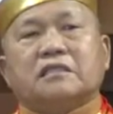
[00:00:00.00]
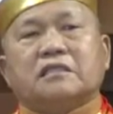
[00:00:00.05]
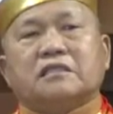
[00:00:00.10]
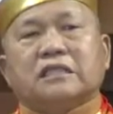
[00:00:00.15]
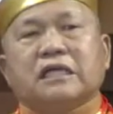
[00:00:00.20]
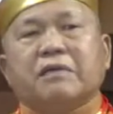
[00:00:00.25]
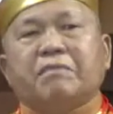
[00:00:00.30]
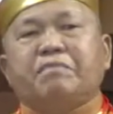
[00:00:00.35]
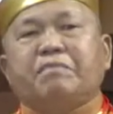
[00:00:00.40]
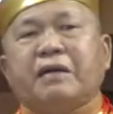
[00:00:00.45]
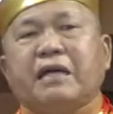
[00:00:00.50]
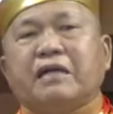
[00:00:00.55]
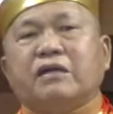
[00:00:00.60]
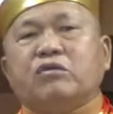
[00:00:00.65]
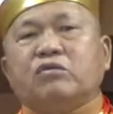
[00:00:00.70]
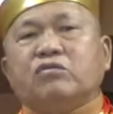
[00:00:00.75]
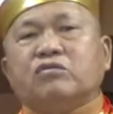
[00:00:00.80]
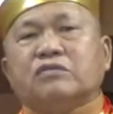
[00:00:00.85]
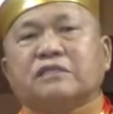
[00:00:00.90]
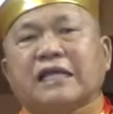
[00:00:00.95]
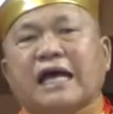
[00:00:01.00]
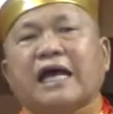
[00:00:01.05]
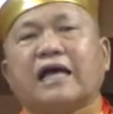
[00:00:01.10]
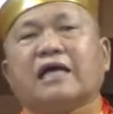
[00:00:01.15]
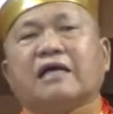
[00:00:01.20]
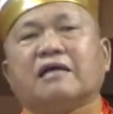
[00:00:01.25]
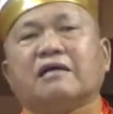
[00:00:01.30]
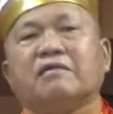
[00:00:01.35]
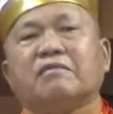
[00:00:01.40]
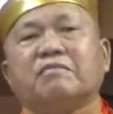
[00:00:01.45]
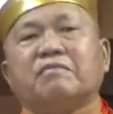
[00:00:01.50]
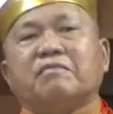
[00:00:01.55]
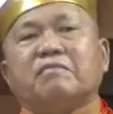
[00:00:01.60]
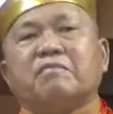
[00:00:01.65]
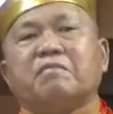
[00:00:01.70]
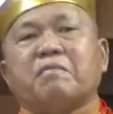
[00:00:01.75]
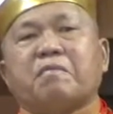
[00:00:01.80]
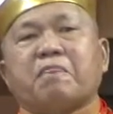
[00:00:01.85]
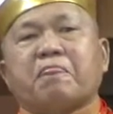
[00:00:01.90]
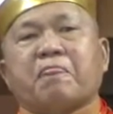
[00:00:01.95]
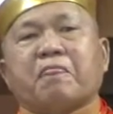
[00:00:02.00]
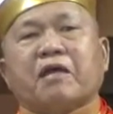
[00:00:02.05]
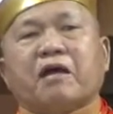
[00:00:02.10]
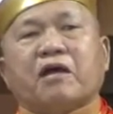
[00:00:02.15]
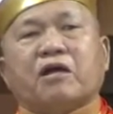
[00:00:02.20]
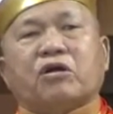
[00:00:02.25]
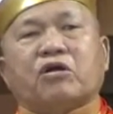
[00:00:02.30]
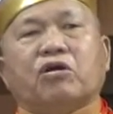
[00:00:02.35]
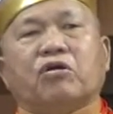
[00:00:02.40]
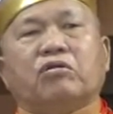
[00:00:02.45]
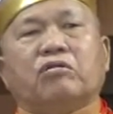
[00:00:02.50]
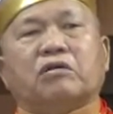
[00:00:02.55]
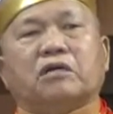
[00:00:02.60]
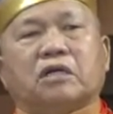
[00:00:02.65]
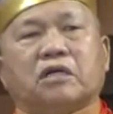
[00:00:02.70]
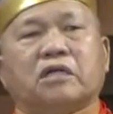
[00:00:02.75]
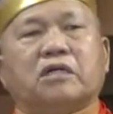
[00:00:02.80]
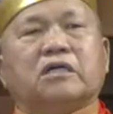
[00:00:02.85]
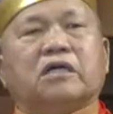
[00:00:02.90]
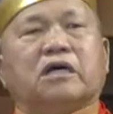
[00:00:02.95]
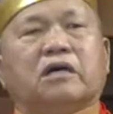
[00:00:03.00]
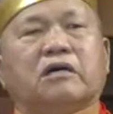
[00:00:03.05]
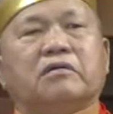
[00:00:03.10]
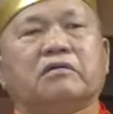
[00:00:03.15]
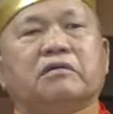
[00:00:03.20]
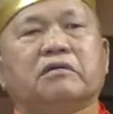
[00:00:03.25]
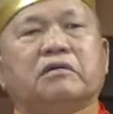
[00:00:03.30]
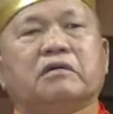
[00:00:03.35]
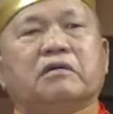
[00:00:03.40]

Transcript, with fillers: 在半路上口渴了，